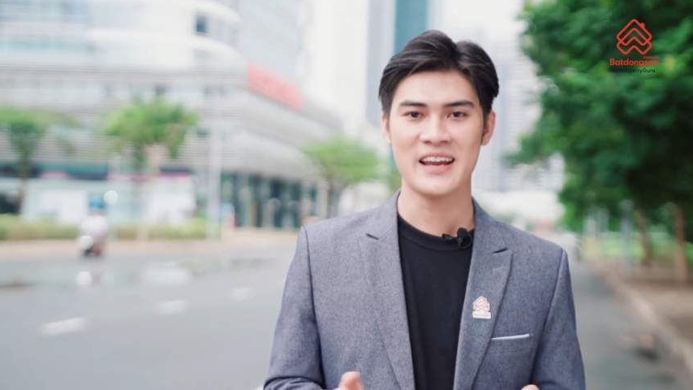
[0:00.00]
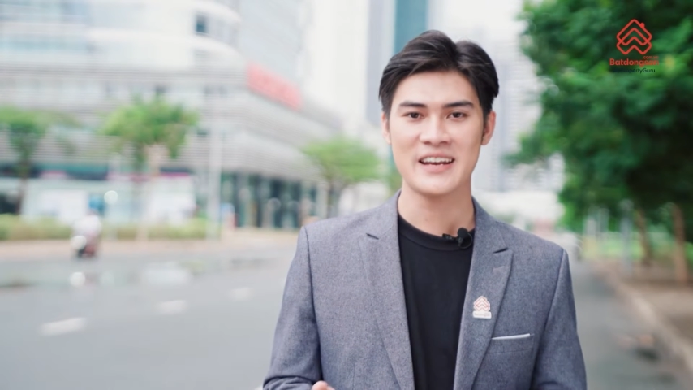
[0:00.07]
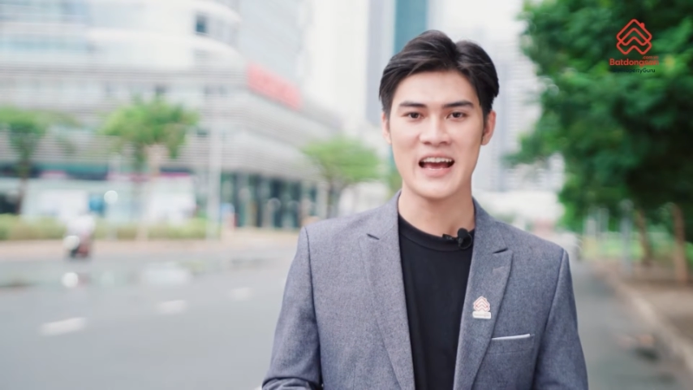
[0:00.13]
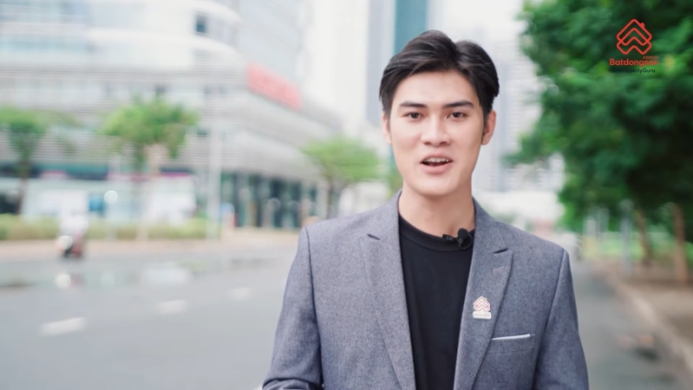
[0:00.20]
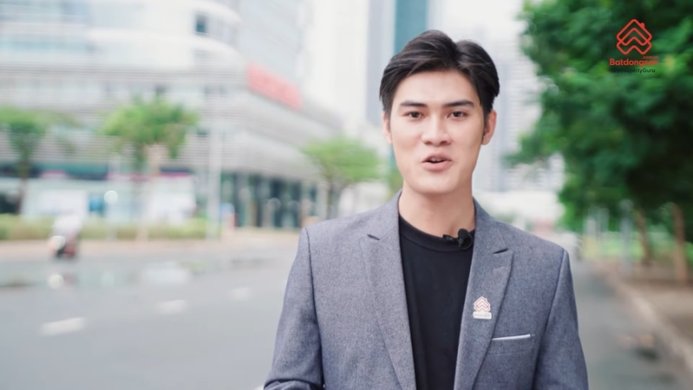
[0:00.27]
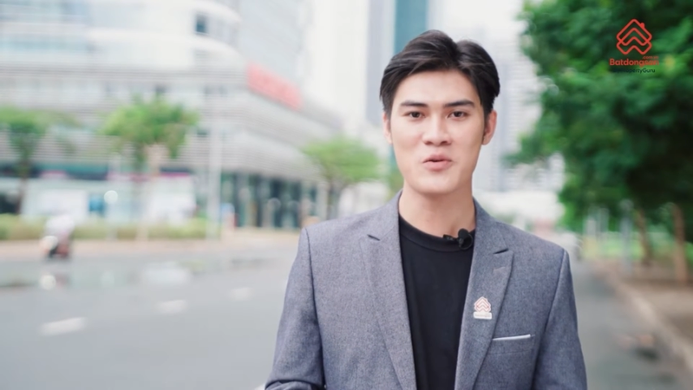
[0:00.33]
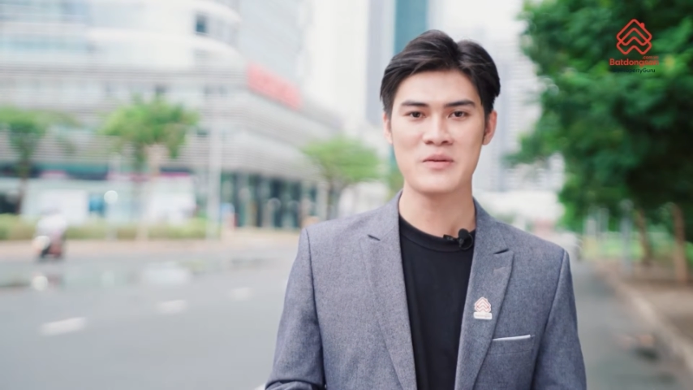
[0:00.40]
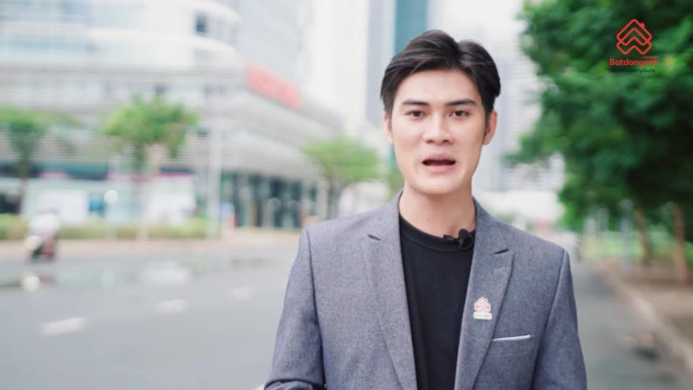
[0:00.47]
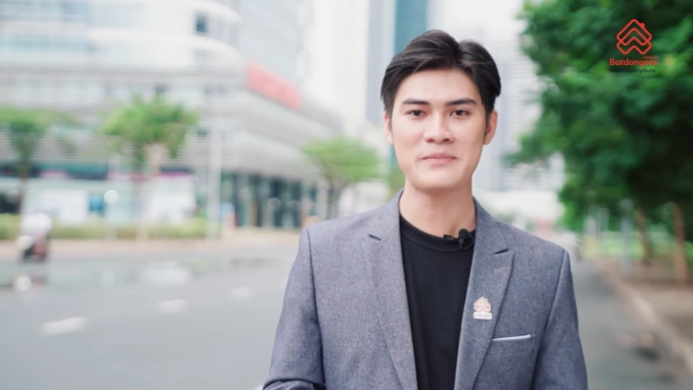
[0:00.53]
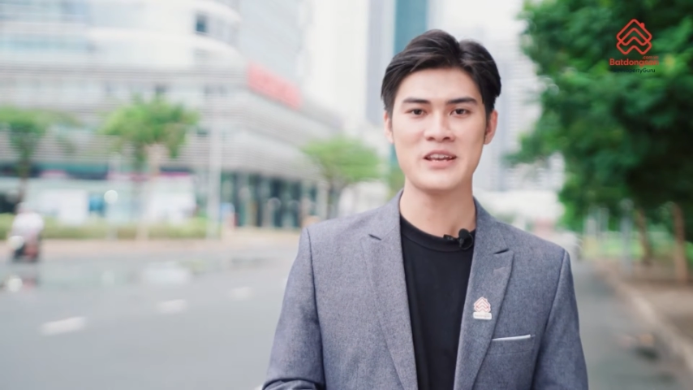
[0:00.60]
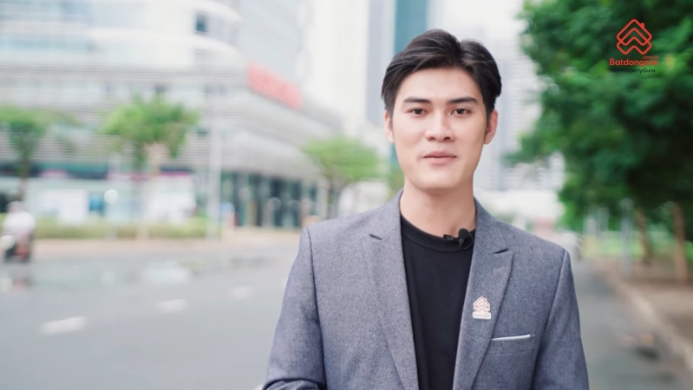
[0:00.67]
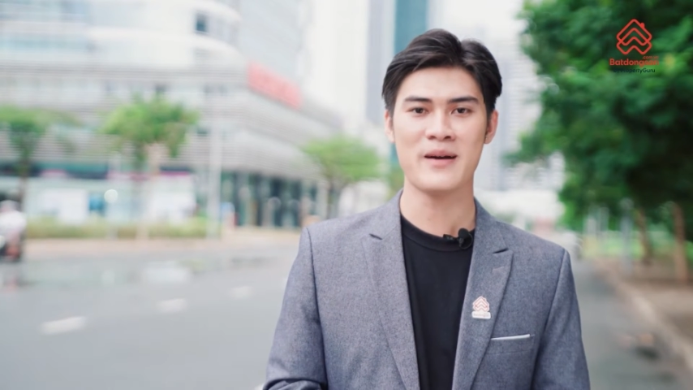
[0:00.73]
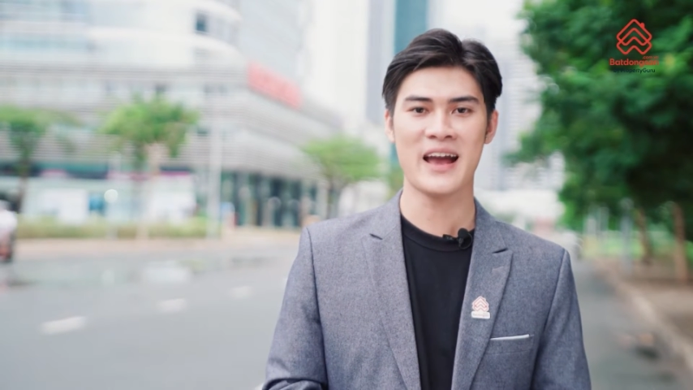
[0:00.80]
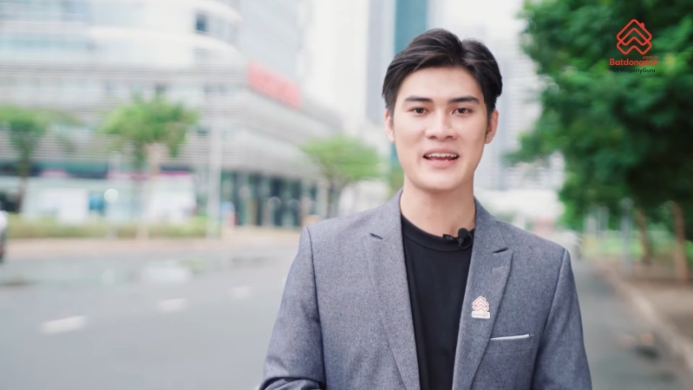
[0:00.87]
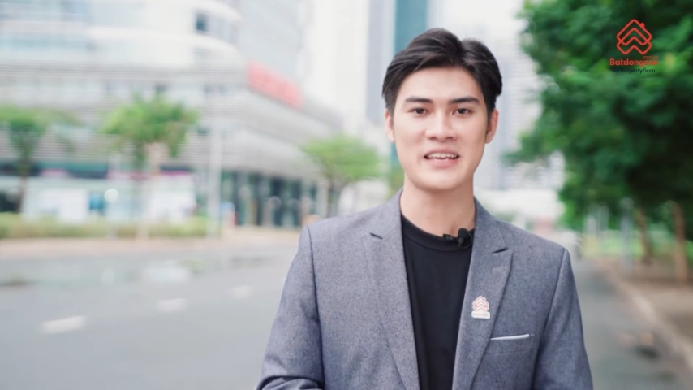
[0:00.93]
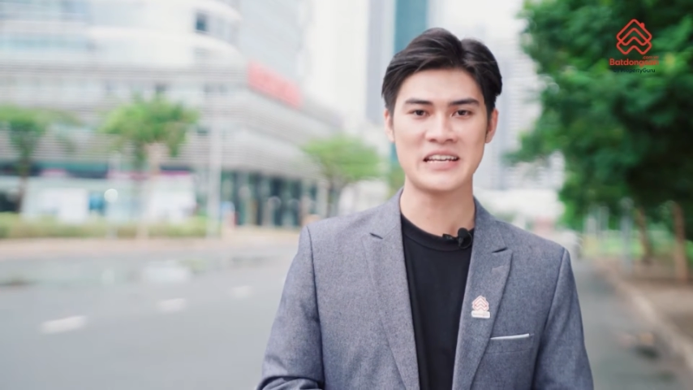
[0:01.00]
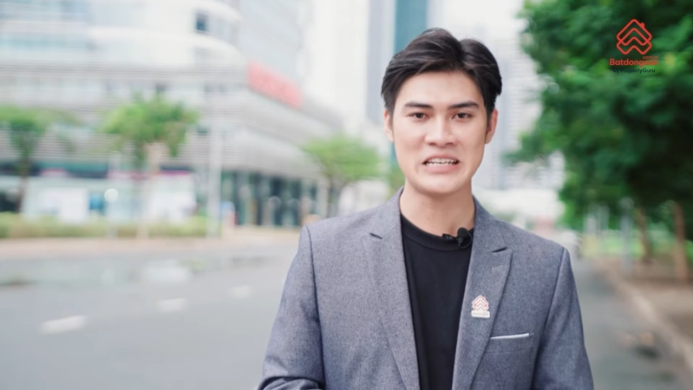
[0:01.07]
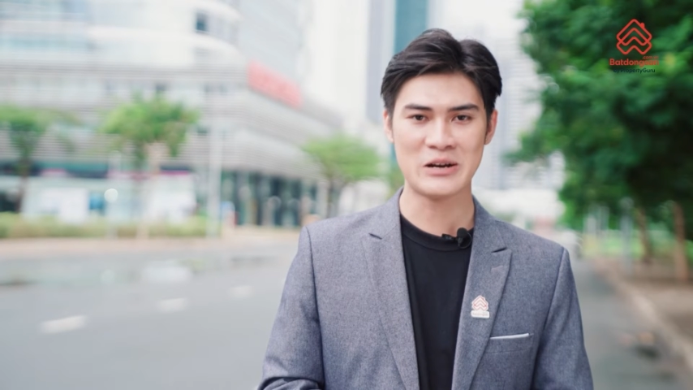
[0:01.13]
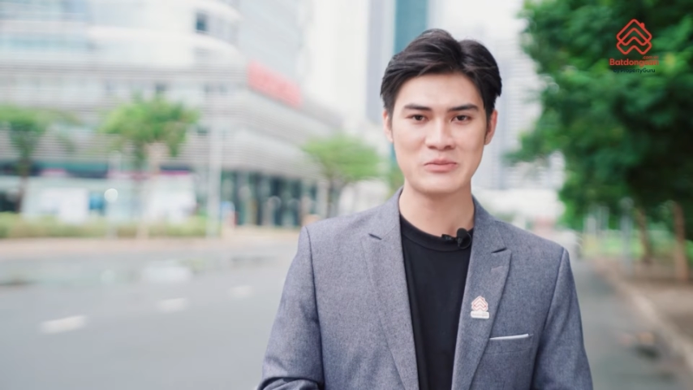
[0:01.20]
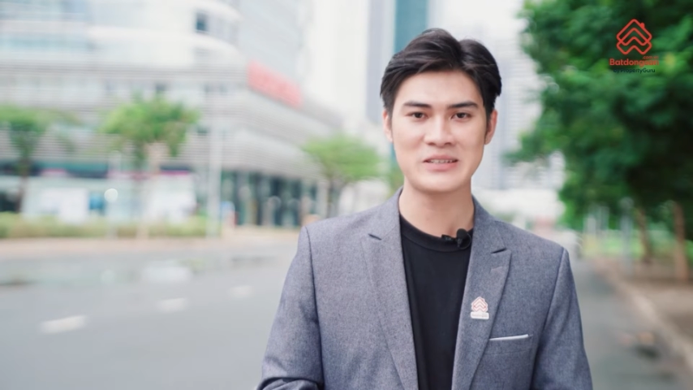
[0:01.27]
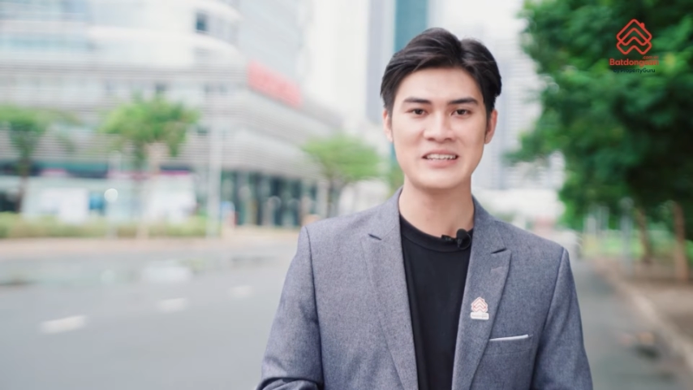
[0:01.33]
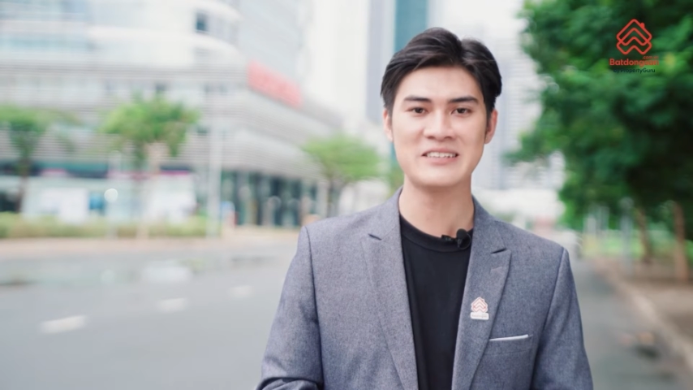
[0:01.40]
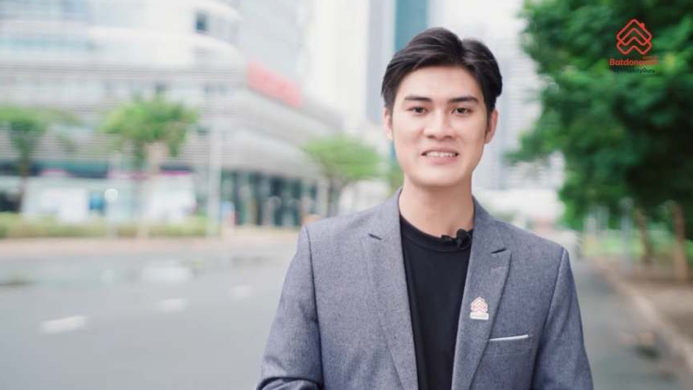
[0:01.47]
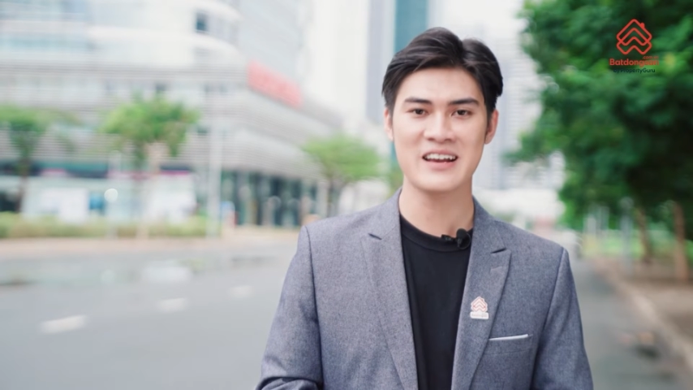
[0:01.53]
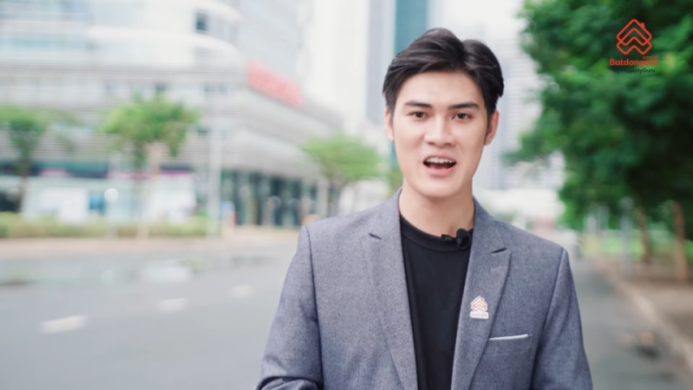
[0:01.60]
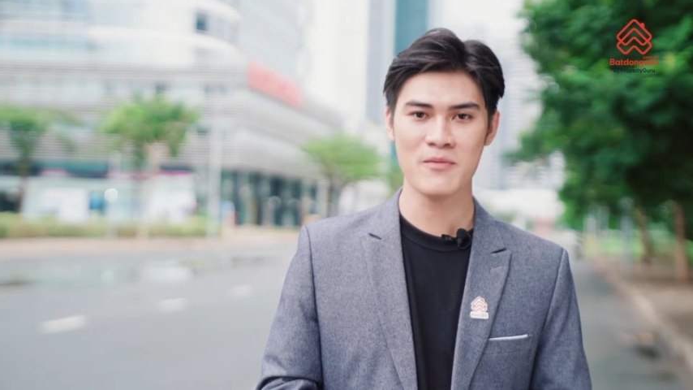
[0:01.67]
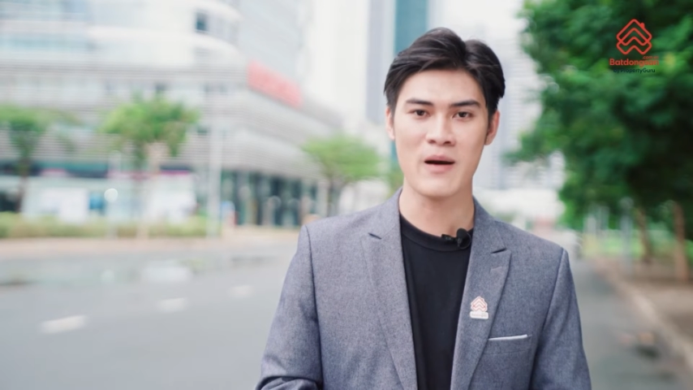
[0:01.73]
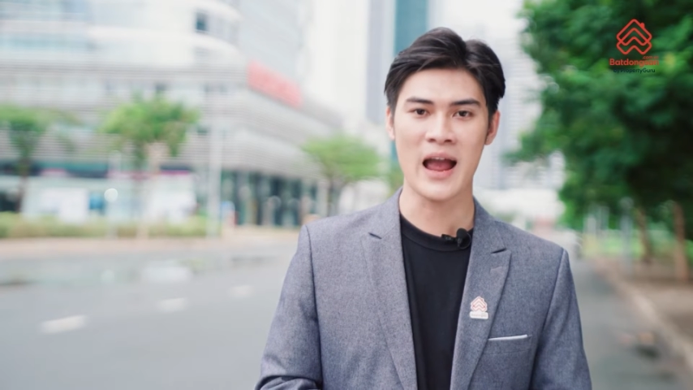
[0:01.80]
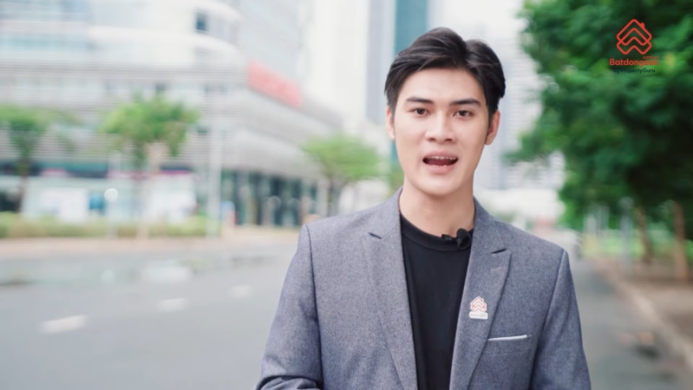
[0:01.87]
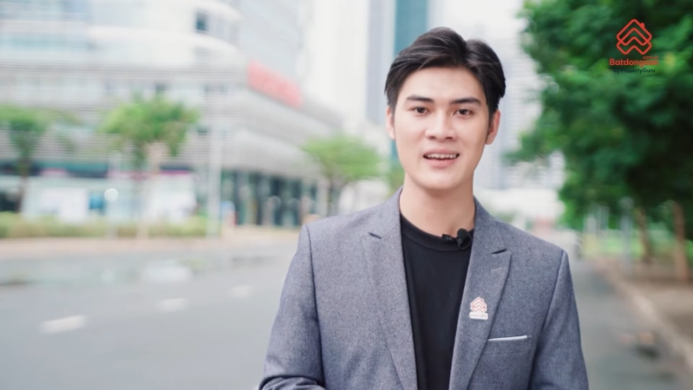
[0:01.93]
đã cung cấp cho bạn những thông tin cơ
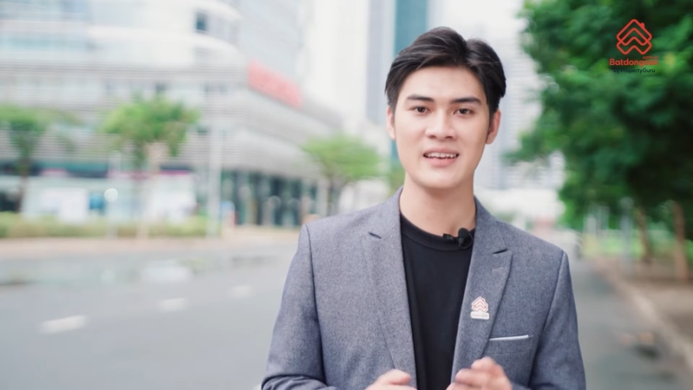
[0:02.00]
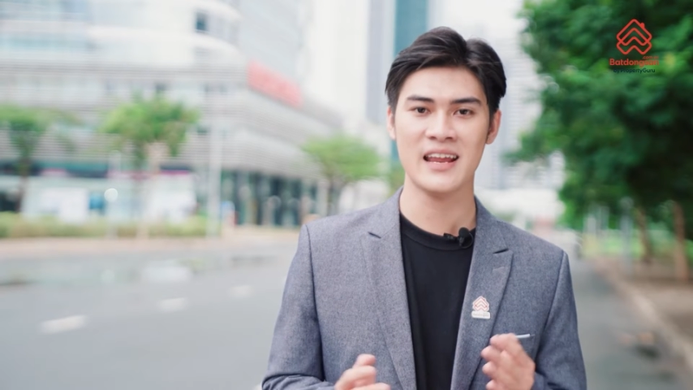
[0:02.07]
bản